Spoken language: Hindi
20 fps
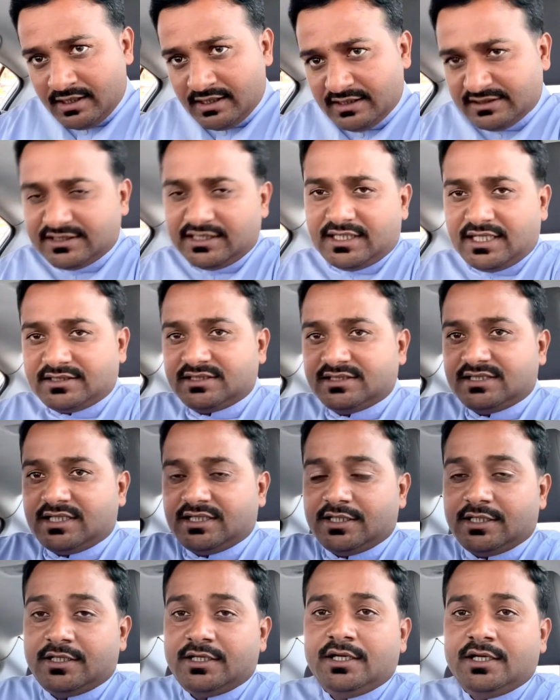ज्यादा से
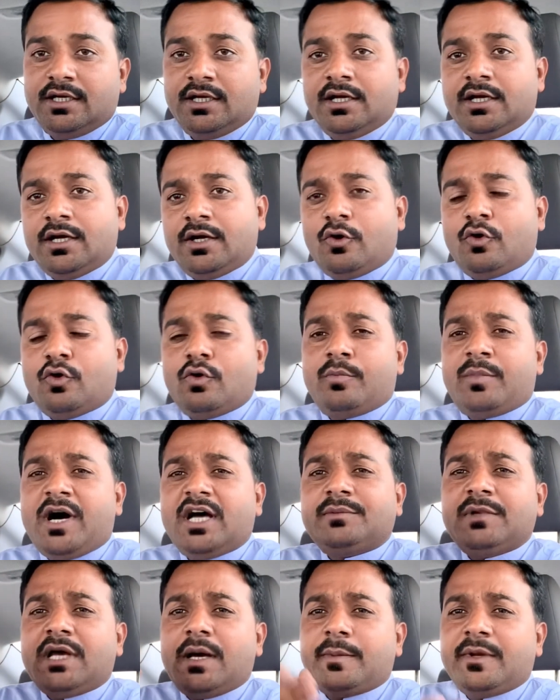ज्यादा और
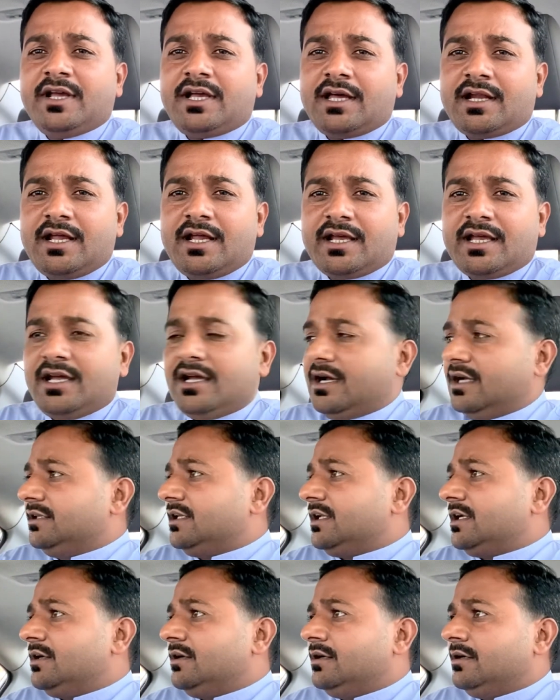बाद में आपने करना क्या
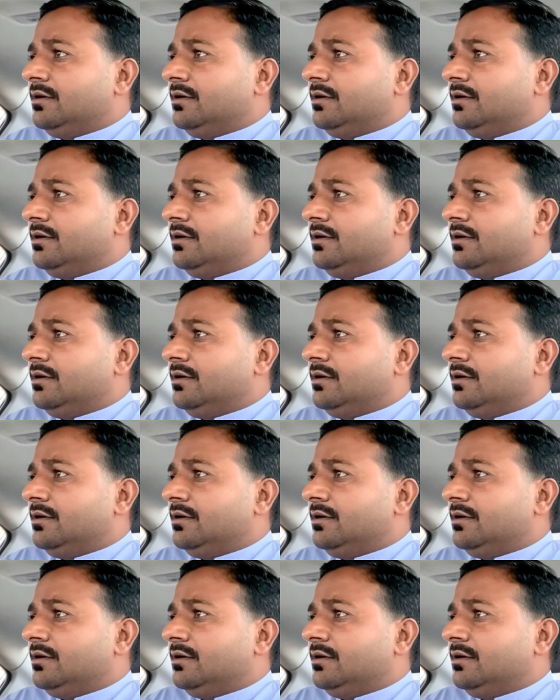अंदर